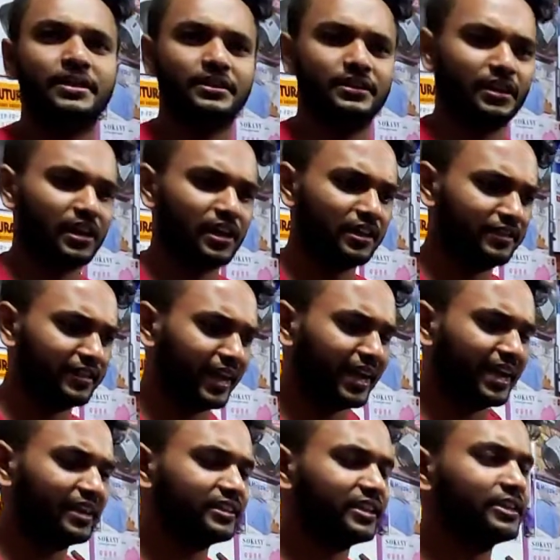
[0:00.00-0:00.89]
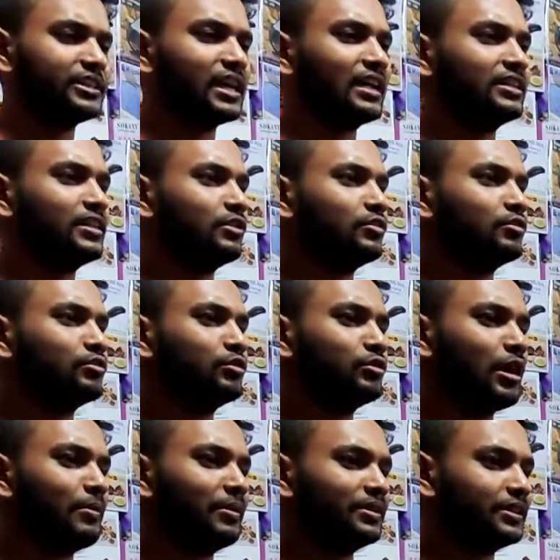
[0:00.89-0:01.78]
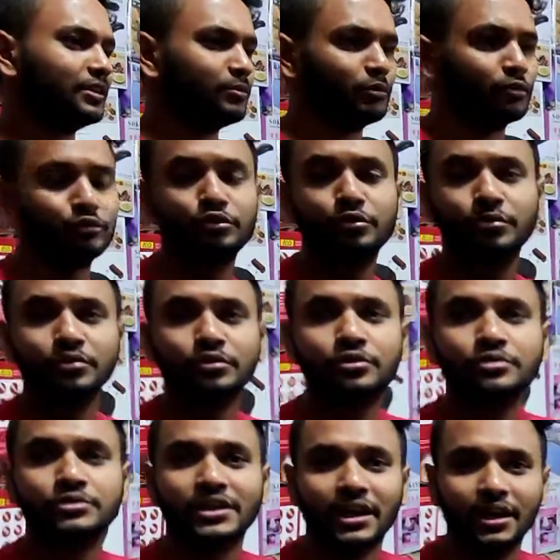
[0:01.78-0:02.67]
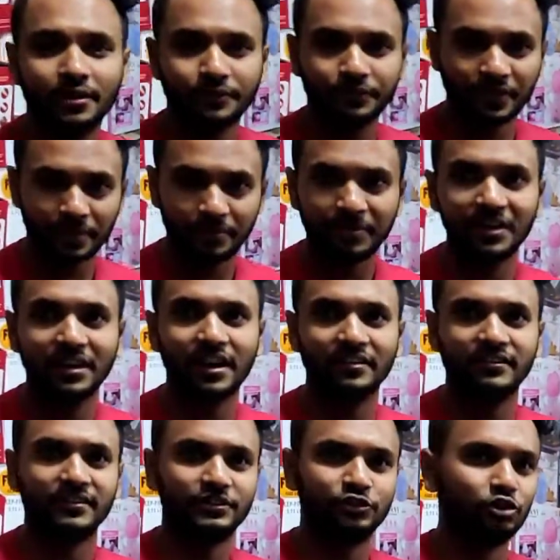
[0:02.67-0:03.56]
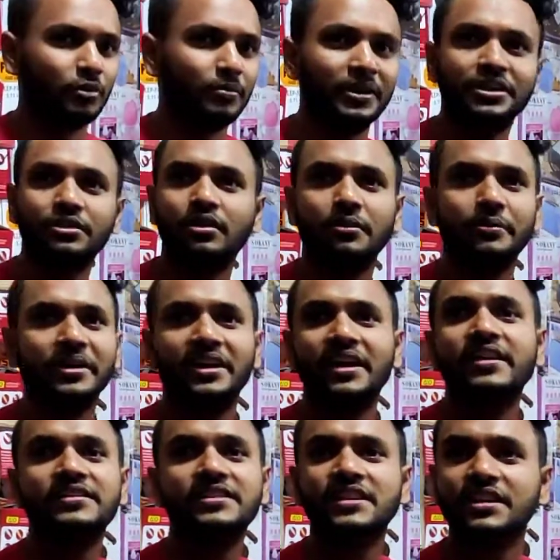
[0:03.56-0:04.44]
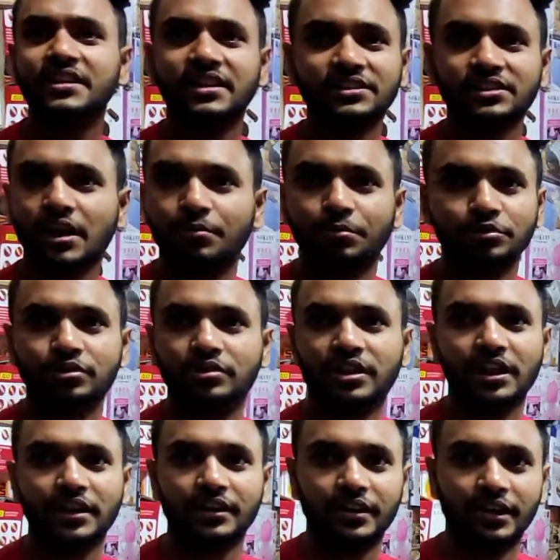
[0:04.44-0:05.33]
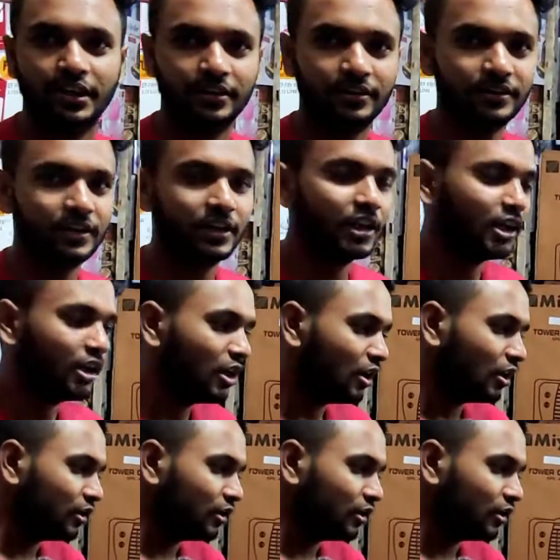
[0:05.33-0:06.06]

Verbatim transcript: ভাই দেখা যায় সাধারণত আমাদের মধ্যমত যারা ফ্যামিলি আছে সবাই তো আর ভাই এসি কেনার সামর্থ্য থাকে না রাইট